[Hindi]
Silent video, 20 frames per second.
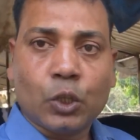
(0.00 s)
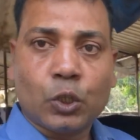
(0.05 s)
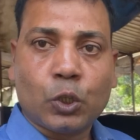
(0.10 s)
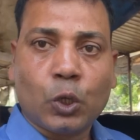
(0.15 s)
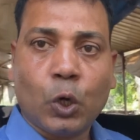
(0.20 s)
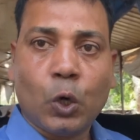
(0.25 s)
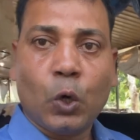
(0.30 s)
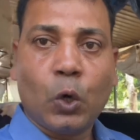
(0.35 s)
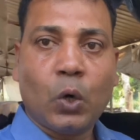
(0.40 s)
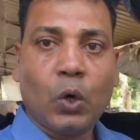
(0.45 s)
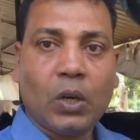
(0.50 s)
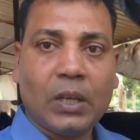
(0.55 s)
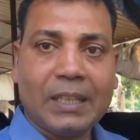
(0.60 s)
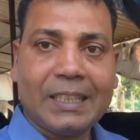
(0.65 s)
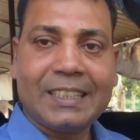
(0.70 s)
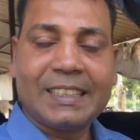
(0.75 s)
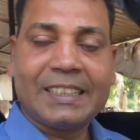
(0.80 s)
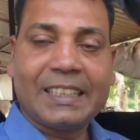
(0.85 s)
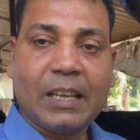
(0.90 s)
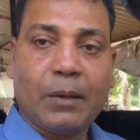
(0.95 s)
तो
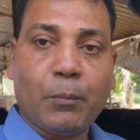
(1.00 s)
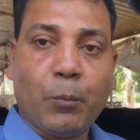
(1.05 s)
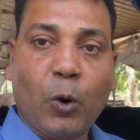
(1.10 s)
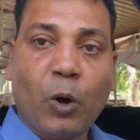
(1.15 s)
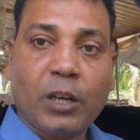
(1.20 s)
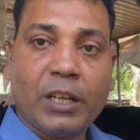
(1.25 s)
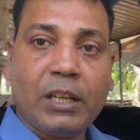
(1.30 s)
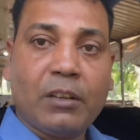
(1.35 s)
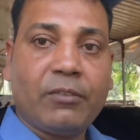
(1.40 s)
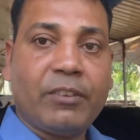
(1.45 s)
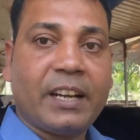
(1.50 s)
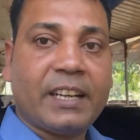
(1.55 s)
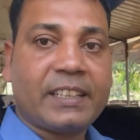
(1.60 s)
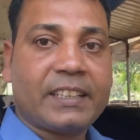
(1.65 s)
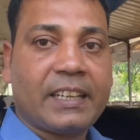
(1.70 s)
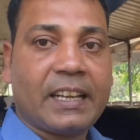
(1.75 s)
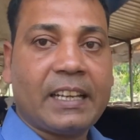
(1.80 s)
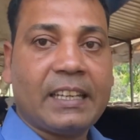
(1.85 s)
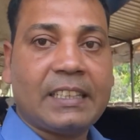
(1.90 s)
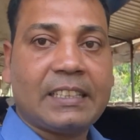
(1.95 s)
इसके बॉडी वेट
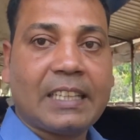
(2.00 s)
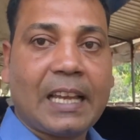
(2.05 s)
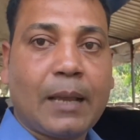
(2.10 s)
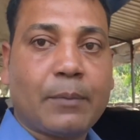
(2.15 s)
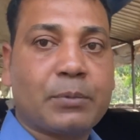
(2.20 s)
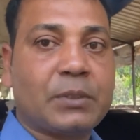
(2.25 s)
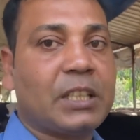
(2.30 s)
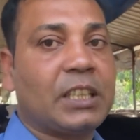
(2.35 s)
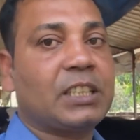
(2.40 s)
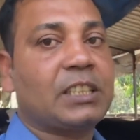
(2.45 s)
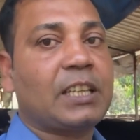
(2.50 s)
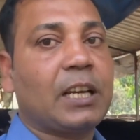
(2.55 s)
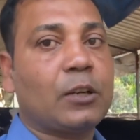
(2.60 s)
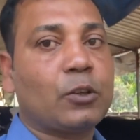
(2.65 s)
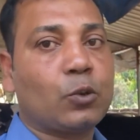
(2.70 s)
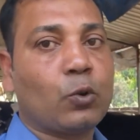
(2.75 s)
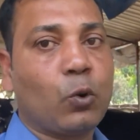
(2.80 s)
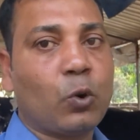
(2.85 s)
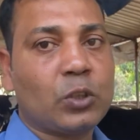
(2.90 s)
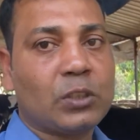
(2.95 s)
के हिसाब से इसका
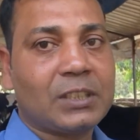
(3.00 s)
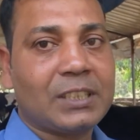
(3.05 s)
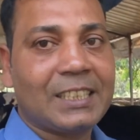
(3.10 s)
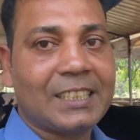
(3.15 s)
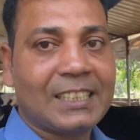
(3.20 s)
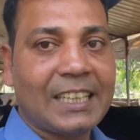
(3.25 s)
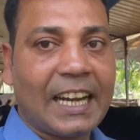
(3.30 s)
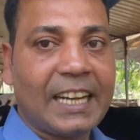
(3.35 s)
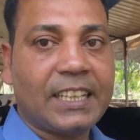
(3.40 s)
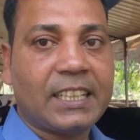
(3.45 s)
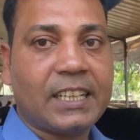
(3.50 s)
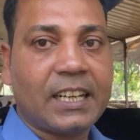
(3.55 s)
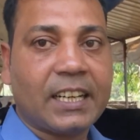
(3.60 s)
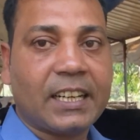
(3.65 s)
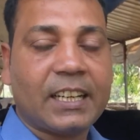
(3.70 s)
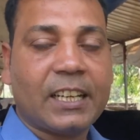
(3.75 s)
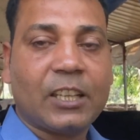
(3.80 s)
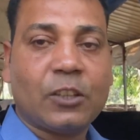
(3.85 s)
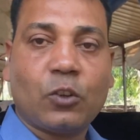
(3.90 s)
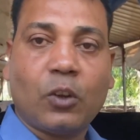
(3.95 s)
डोज डिसाइड
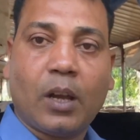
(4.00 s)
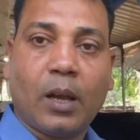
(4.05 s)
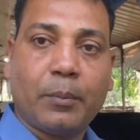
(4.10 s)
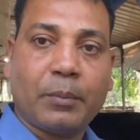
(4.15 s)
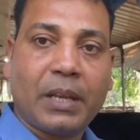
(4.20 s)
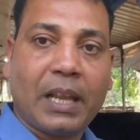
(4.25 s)
करेंगे तो हम